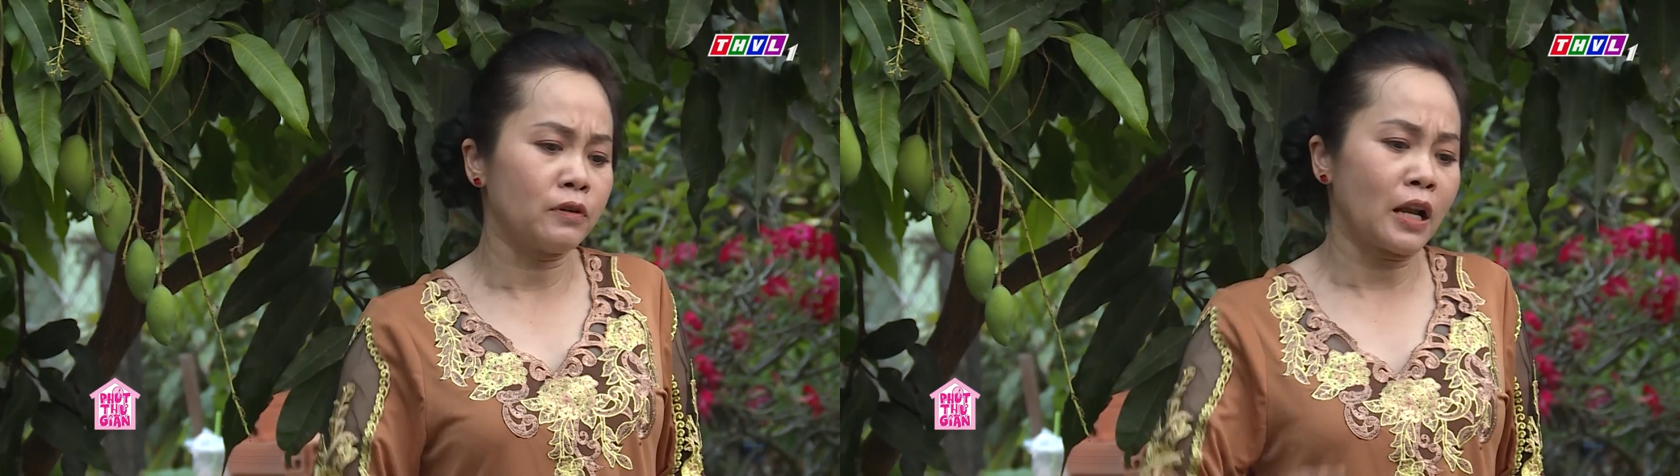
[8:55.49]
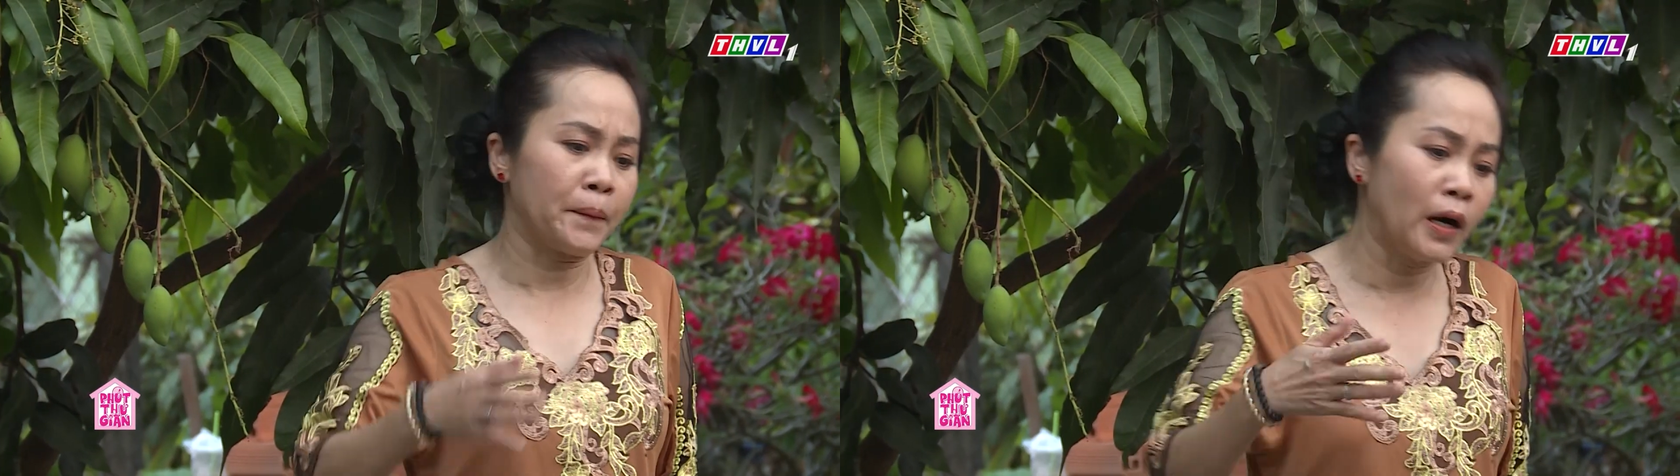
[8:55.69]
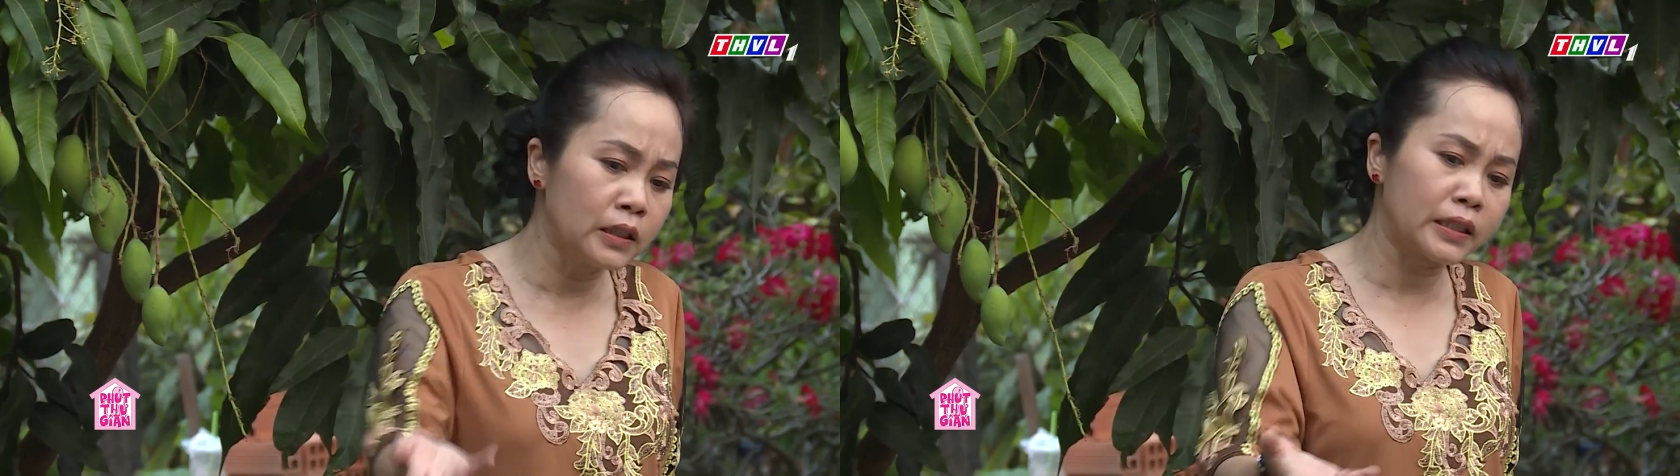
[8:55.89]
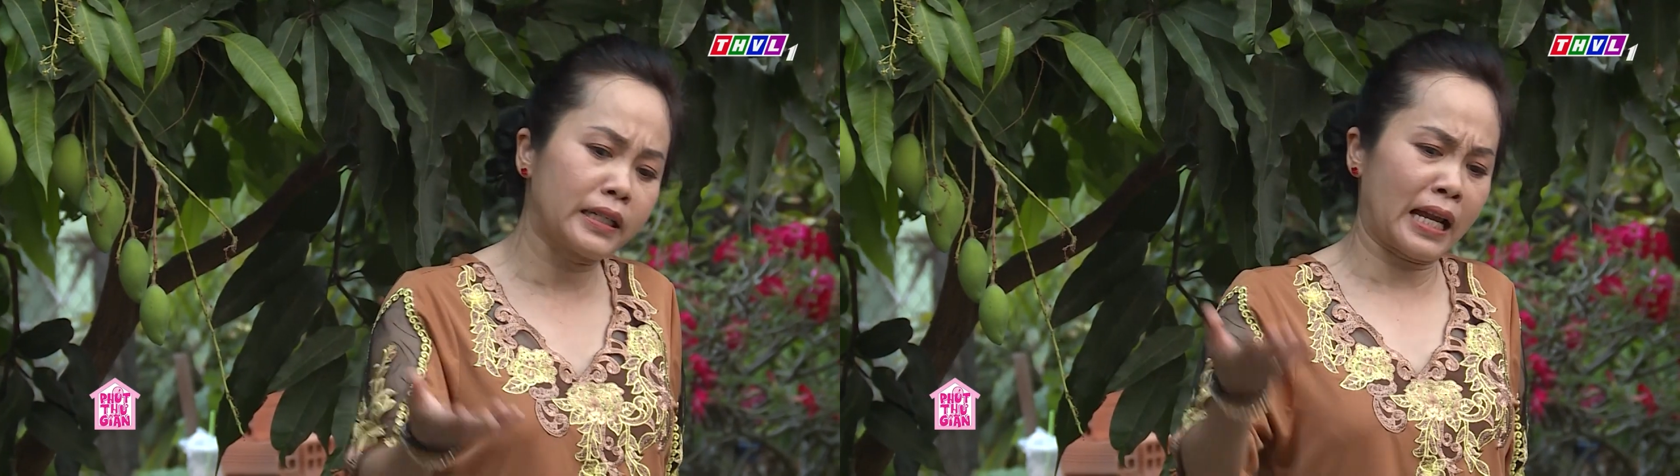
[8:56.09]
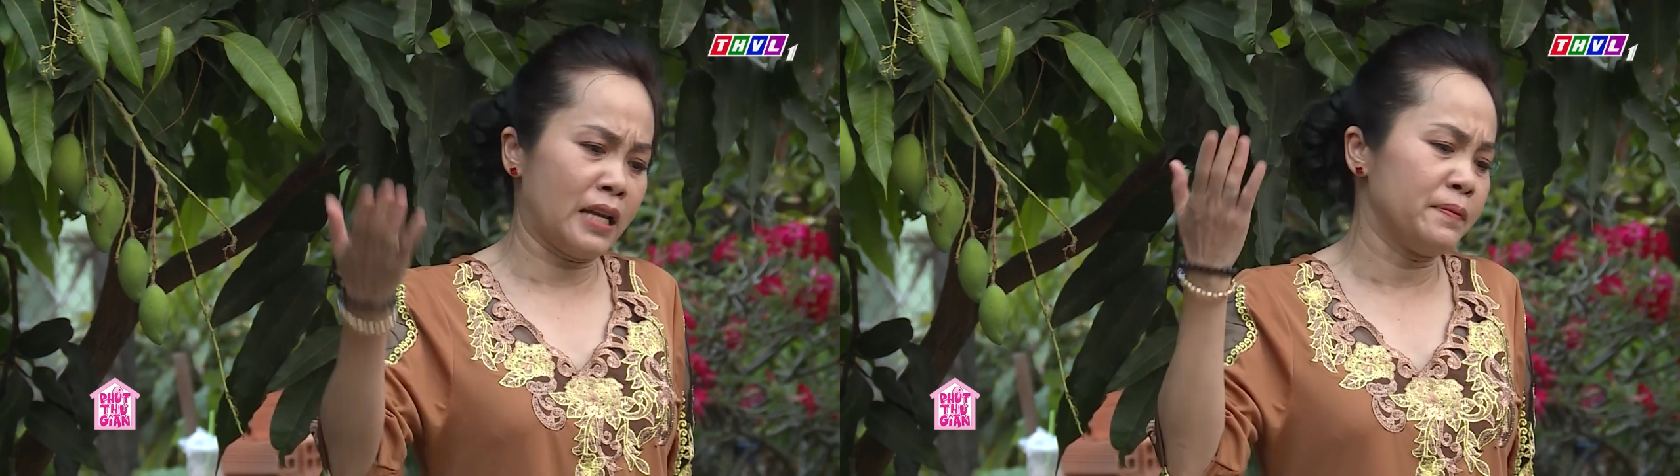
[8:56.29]
con làm hư cái
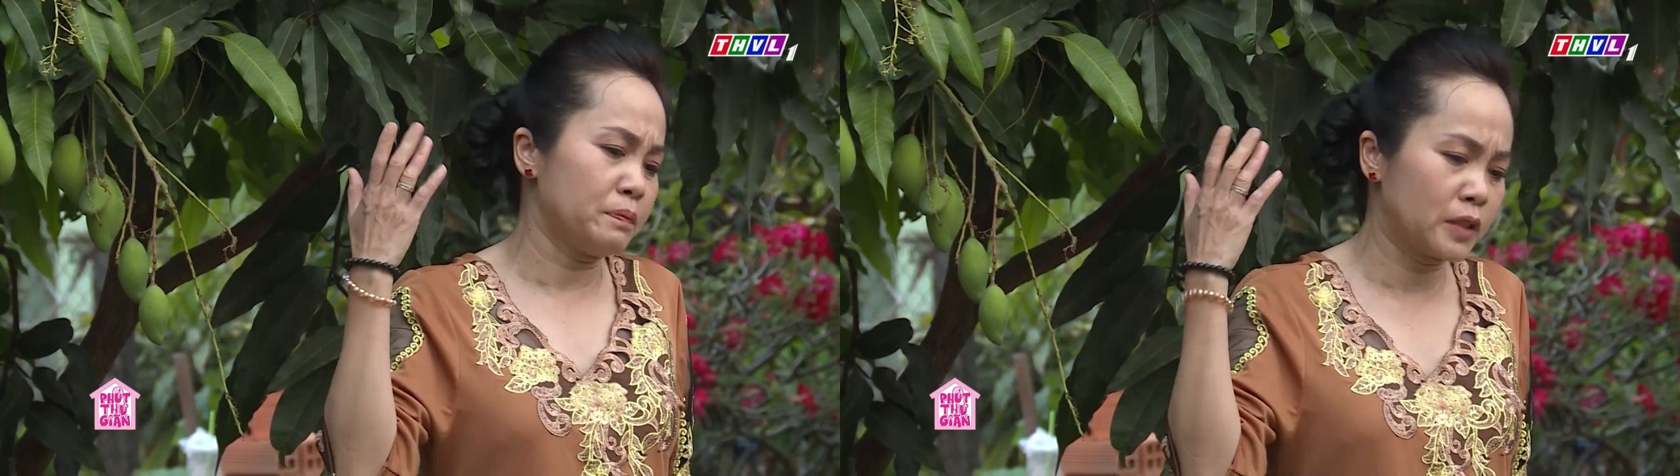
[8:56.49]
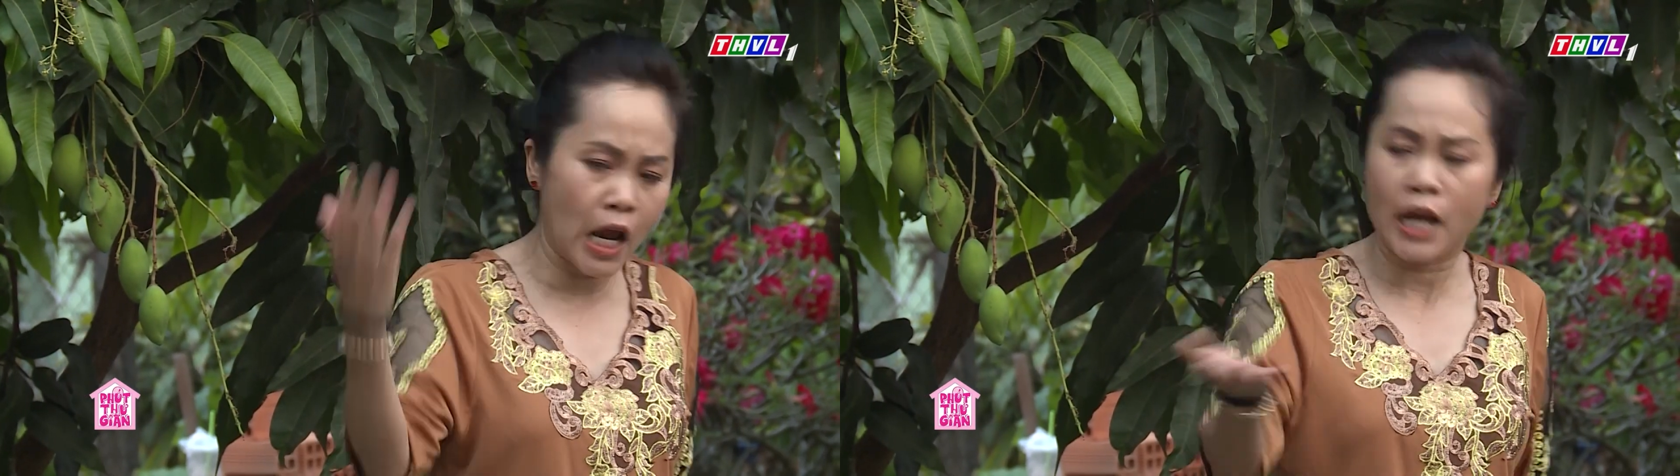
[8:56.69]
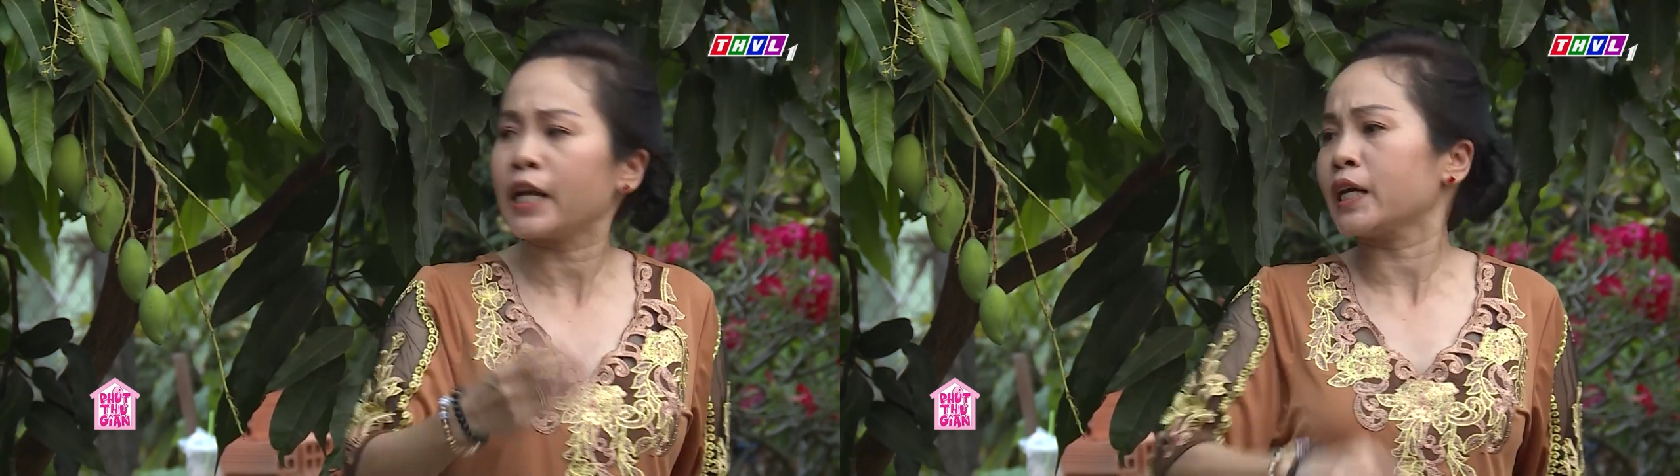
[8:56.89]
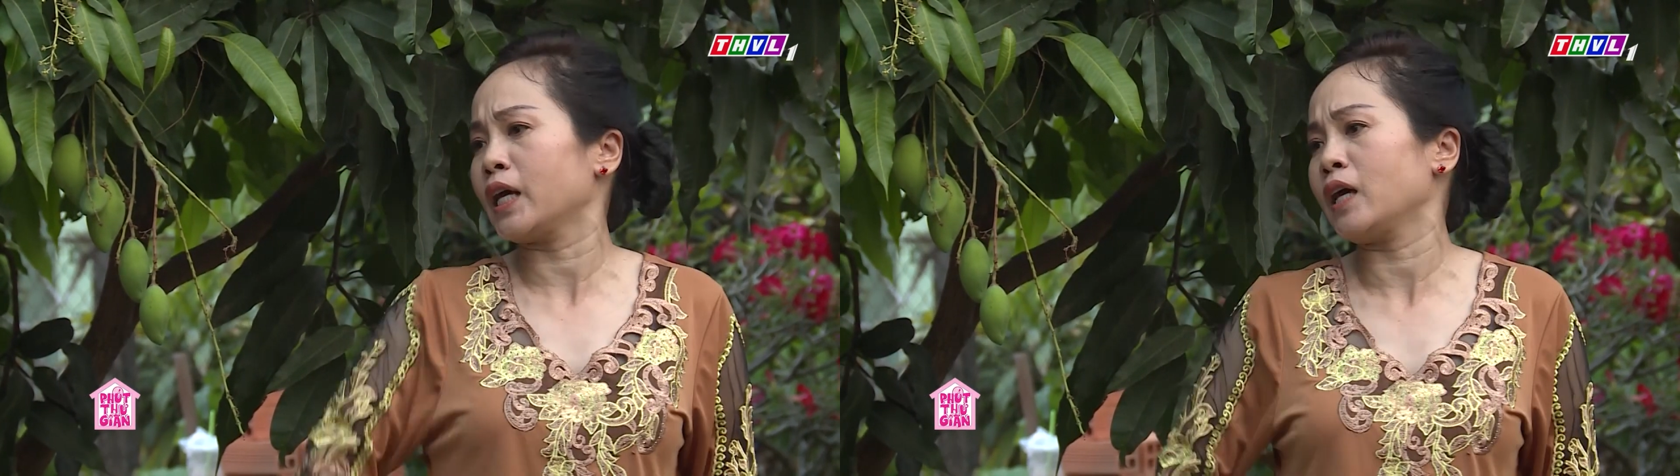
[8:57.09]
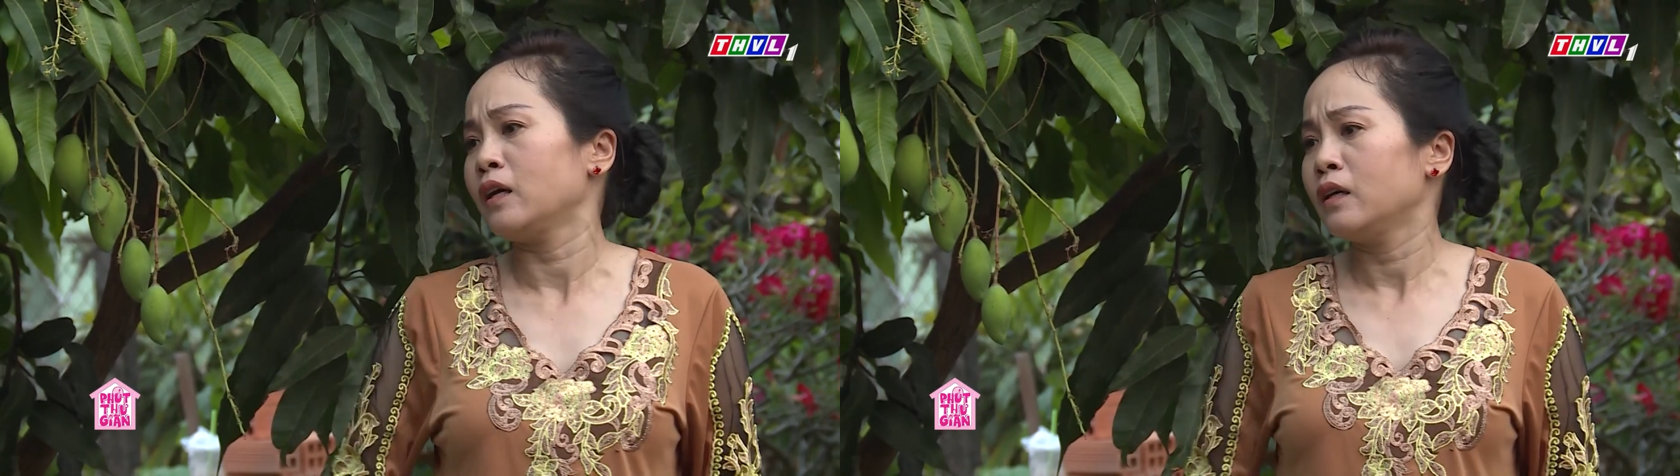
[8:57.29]
này, trễ cái
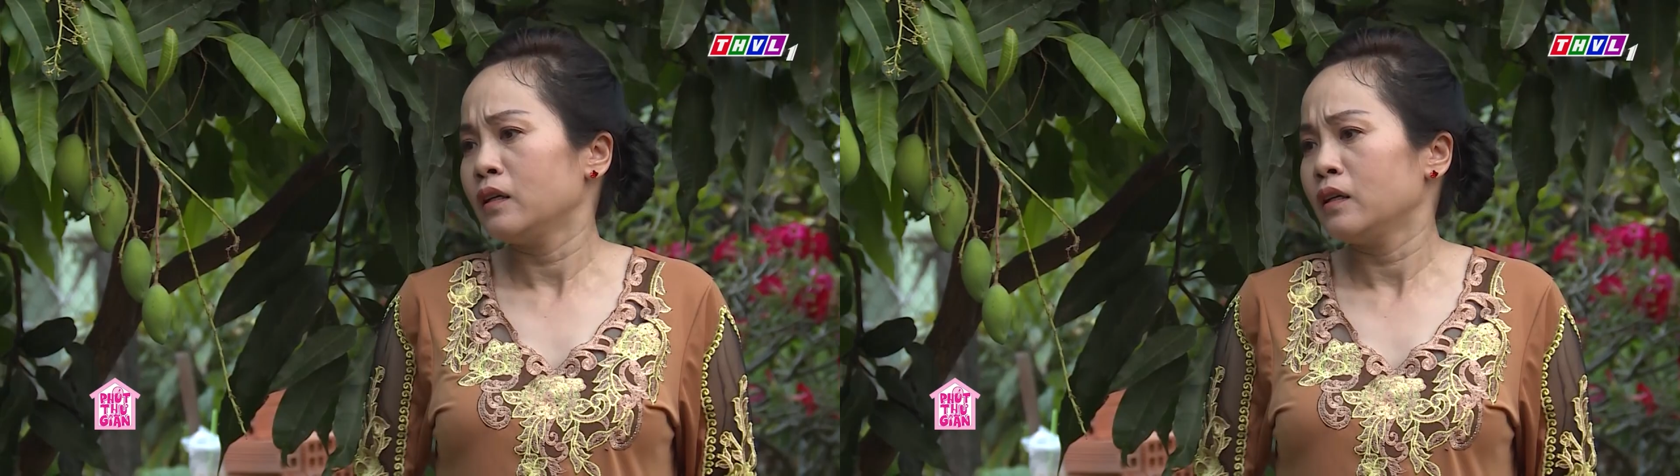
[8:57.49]
kia,